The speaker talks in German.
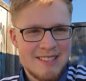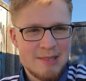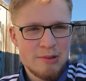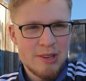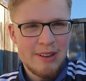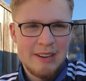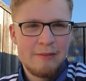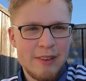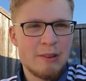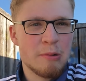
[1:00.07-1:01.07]
als Zuschauer eine
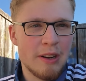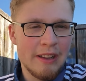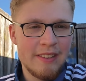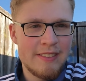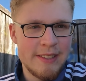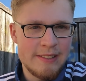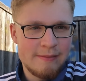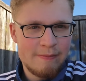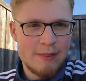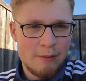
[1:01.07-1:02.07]
Figur, die
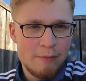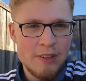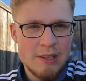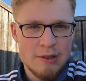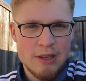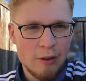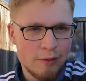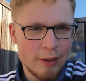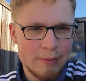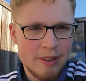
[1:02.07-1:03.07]
die Videos
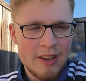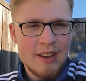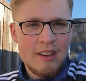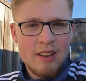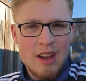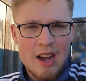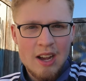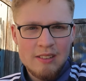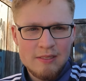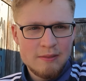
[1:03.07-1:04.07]
aufnimmt.
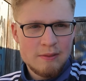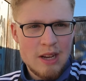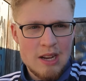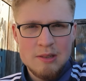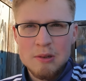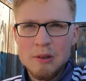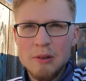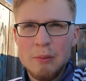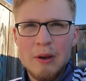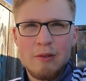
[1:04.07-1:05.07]

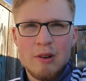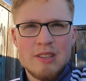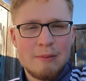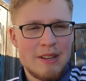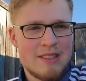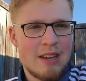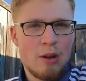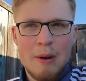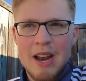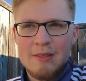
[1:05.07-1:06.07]
Also bei Vlogs hat man es ja
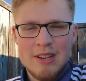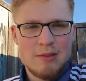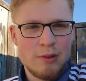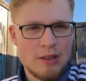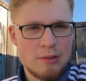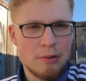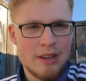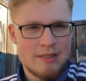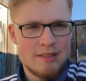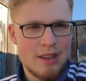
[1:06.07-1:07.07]
normalerweise wirklich so,
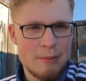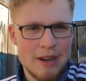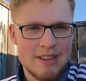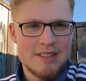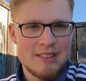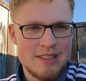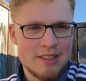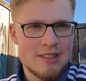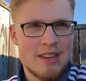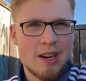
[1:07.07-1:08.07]
dass immer das
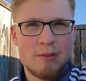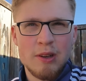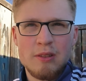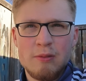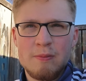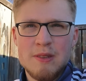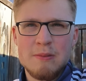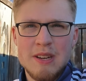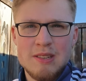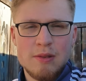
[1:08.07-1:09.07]
Gesicht gezeigt wird,
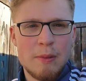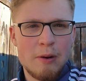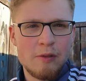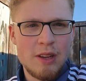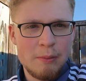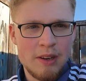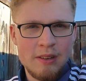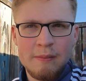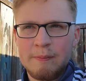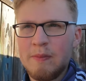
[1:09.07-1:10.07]
zumindest vom
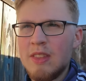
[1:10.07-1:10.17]
Aufnehmenden